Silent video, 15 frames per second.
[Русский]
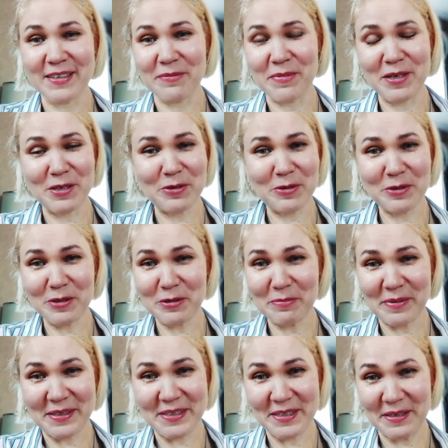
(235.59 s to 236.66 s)
большое
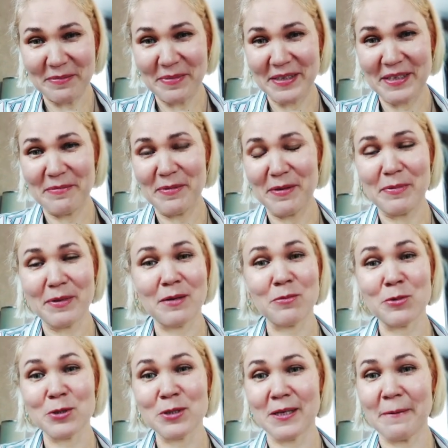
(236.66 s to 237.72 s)
спасибо тебе,
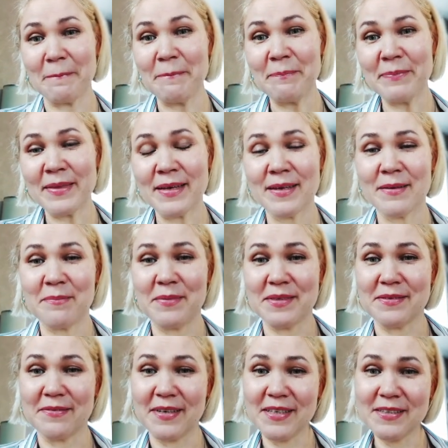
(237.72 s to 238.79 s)
потому что без
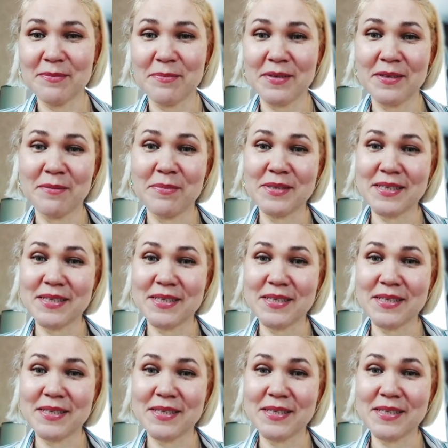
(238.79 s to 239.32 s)
вас было бы